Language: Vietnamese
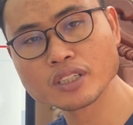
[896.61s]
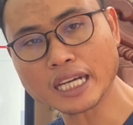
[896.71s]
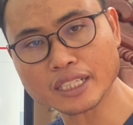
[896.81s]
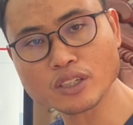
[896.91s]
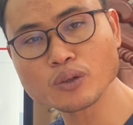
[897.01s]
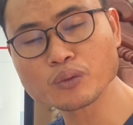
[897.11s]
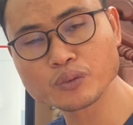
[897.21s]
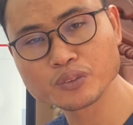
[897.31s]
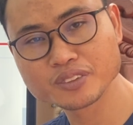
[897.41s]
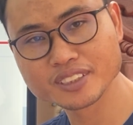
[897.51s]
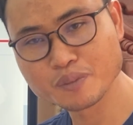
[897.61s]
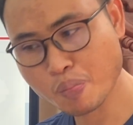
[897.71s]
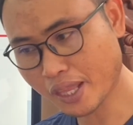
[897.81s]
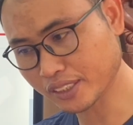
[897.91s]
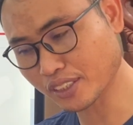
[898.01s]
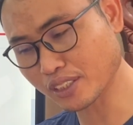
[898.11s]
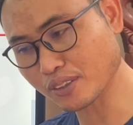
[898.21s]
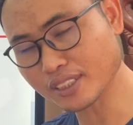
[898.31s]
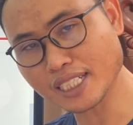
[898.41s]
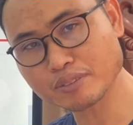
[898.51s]
ăn nồng, son
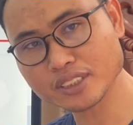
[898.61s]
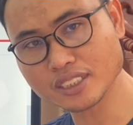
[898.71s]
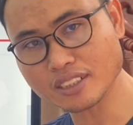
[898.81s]
nô đám thì chị